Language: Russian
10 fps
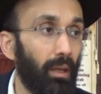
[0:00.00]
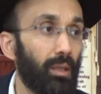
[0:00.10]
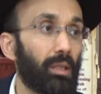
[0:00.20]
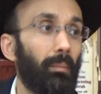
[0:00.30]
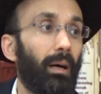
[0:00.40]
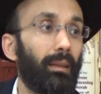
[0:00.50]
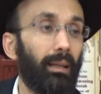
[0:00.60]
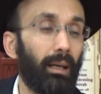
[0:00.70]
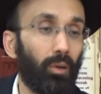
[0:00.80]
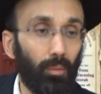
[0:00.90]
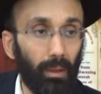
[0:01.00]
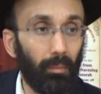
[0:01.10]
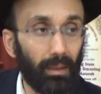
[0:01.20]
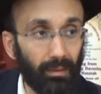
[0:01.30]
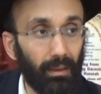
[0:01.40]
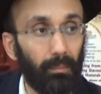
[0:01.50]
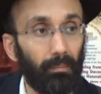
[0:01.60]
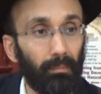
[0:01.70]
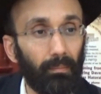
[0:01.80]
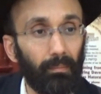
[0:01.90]
чем одна огромная мицва.
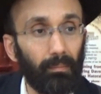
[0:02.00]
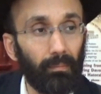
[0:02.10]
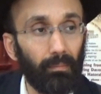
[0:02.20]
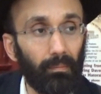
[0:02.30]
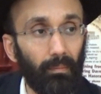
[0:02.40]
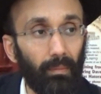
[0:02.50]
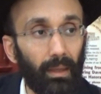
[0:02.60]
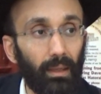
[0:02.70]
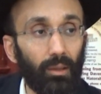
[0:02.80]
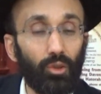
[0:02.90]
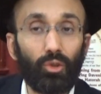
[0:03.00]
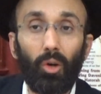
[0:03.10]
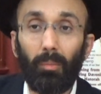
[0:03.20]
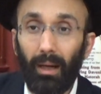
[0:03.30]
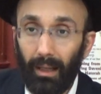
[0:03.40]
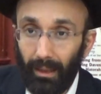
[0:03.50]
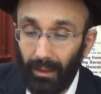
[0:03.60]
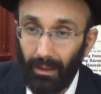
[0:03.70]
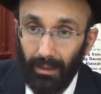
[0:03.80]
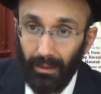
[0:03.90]
100
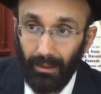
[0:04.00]
маленьких,